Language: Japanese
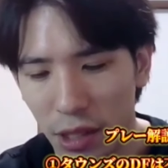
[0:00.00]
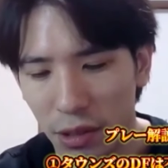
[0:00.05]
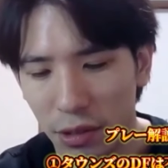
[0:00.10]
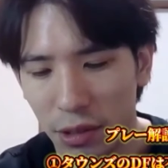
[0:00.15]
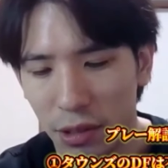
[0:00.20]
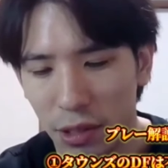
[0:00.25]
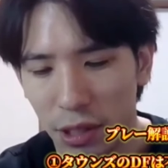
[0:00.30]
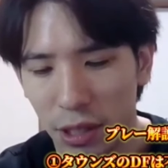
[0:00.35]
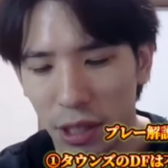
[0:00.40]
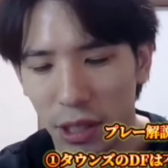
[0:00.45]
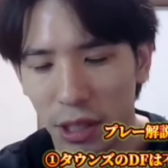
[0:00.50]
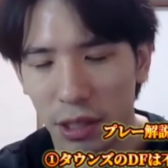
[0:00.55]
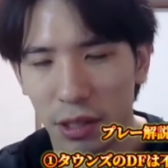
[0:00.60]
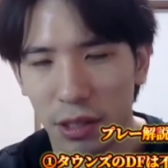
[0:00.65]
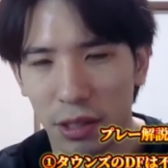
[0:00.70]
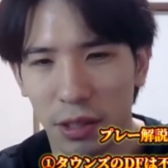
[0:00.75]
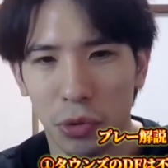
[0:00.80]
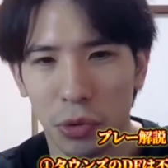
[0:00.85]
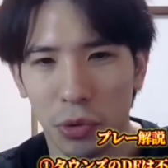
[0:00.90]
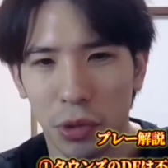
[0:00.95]
ターンズに
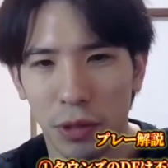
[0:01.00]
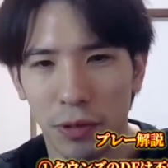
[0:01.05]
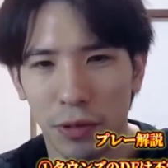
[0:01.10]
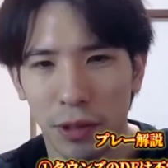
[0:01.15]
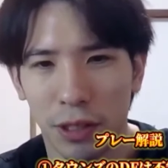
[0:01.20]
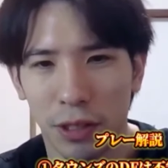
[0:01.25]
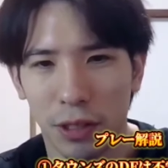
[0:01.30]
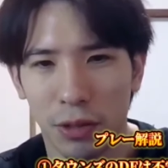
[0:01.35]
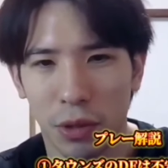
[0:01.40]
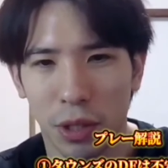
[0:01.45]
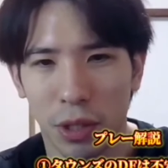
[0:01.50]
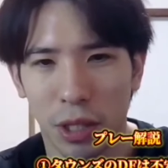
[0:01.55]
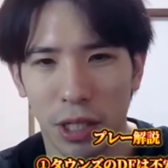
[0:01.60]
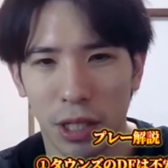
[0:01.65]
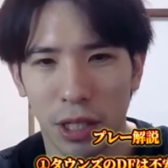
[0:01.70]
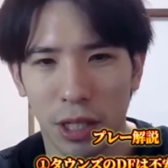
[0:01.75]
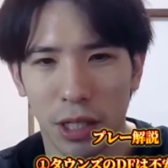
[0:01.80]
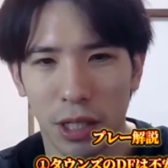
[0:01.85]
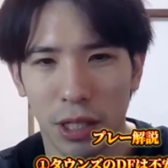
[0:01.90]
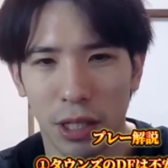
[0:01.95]
ね、ショーディフェンスと
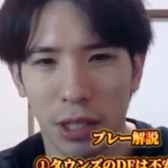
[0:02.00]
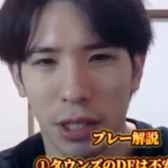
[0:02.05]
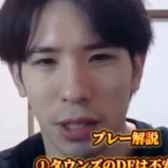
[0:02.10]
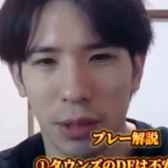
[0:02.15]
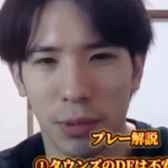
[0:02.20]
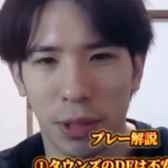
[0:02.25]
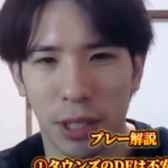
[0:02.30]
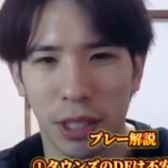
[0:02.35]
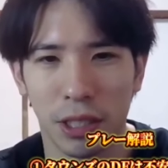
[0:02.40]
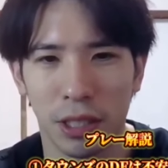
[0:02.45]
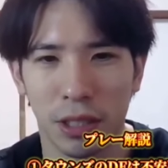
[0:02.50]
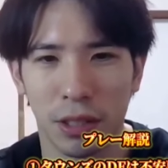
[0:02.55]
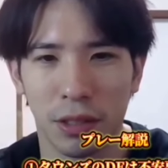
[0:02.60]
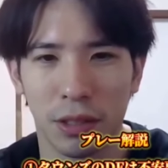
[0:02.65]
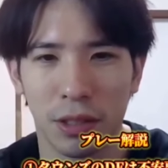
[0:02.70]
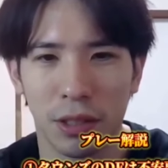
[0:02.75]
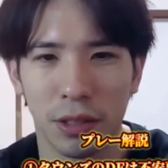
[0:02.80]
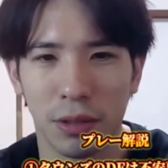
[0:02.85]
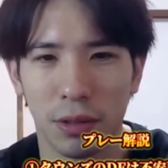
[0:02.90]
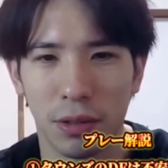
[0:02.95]
かやらせればいい
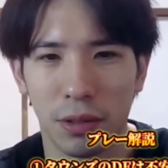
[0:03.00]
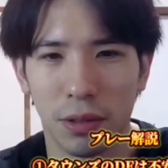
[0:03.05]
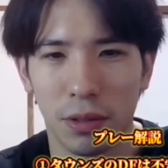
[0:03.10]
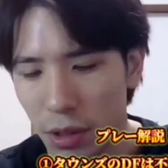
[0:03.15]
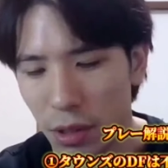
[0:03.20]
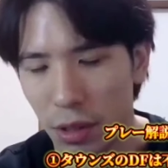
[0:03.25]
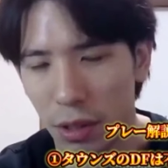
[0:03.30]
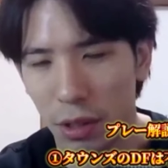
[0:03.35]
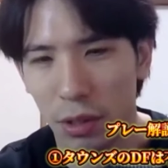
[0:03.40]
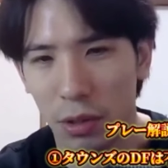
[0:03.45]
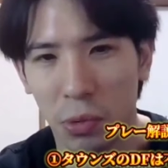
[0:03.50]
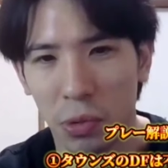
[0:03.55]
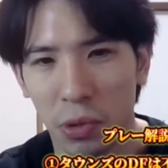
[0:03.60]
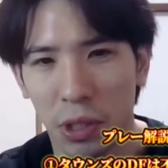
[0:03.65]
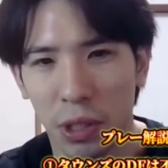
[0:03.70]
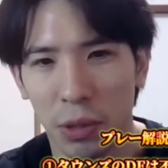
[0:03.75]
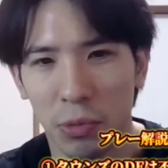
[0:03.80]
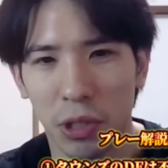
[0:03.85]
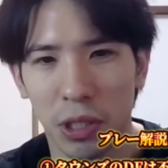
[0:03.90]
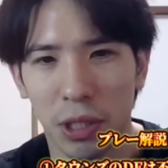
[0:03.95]
じゃんっていう
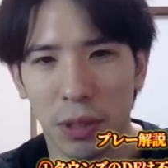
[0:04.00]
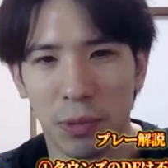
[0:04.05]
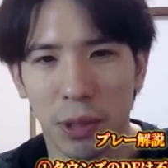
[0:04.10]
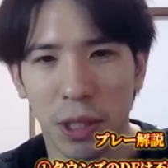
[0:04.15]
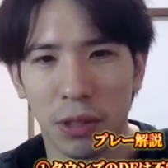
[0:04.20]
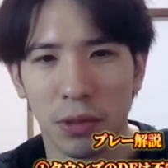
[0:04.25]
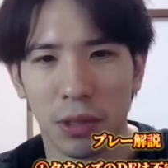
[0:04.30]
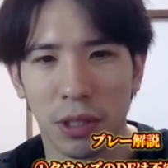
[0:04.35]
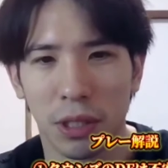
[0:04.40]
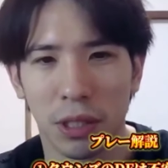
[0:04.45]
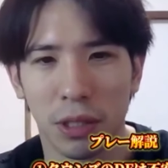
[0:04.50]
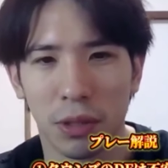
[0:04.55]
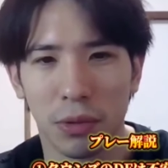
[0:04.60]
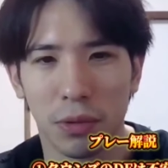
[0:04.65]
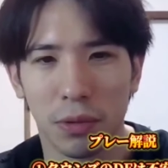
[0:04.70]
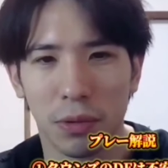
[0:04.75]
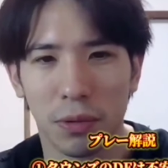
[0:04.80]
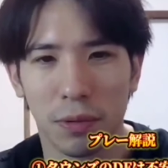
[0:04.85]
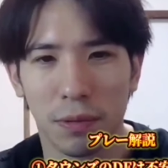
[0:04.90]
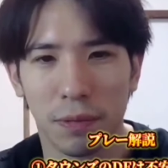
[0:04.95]
思う気持ちはまあるん
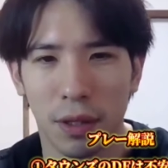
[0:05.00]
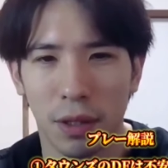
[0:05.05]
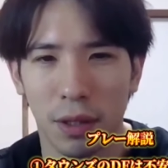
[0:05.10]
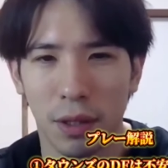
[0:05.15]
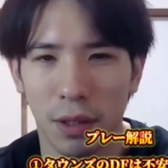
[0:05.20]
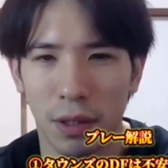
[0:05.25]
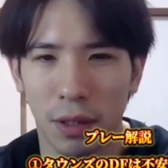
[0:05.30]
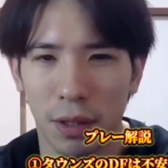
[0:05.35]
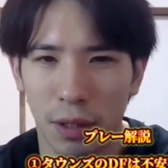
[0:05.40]
だけど、